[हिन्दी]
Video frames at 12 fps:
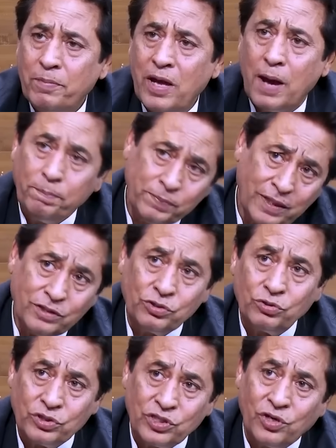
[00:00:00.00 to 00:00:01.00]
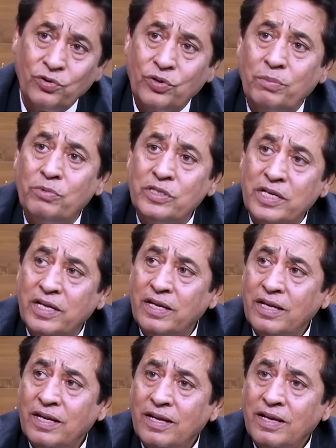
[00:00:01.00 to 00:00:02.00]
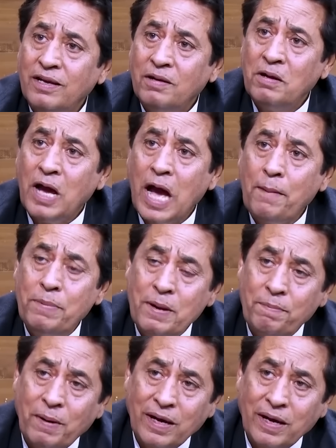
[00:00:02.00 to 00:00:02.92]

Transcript: मैं अब तक सोच रहा हूँ कि मुझे अपने